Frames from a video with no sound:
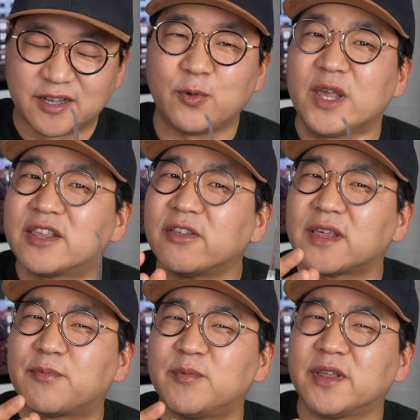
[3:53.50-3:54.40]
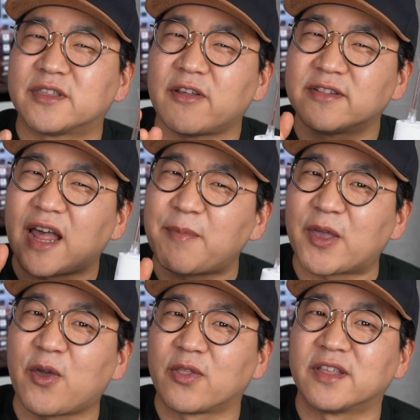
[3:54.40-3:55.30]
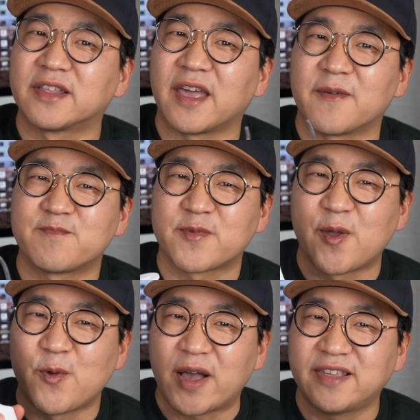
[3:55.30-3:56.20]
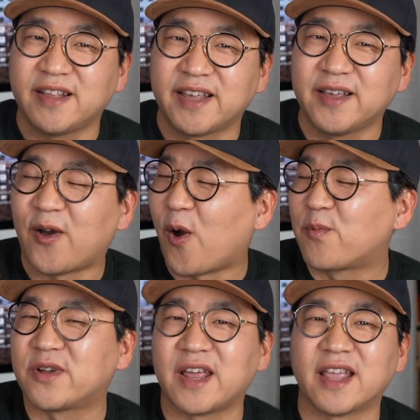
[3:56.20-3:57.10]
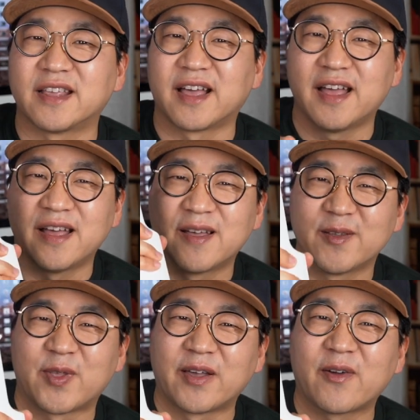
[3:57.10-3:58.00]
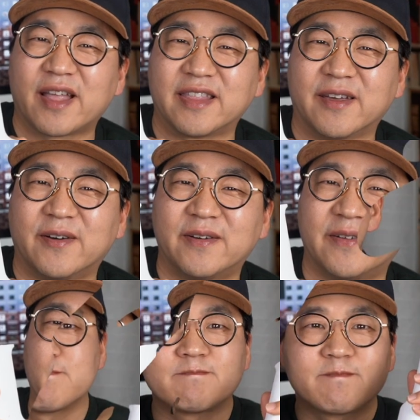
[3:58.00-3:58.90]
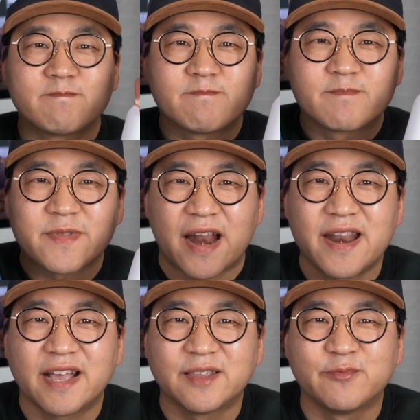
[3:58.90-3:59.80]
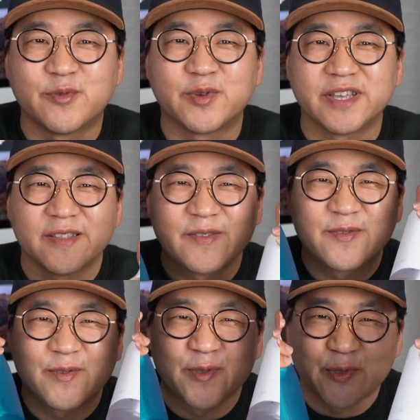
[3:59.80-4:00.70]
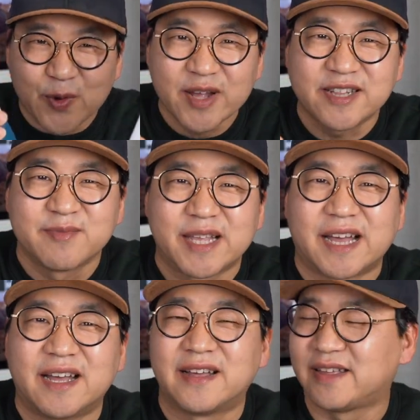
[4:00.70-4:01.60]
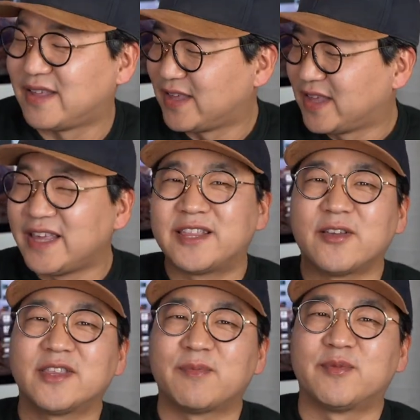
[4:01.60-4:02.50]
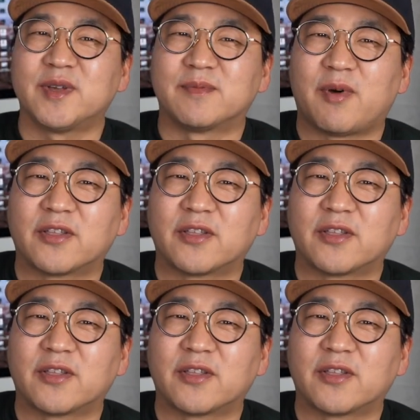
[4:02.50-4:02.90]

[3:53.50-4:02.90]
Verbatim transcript: 그리고 이전 제품은 1400회였는데 확실히 업그레이드가 된 것 같네요. 달라진 부분은 또 있습니다. 이전 제품은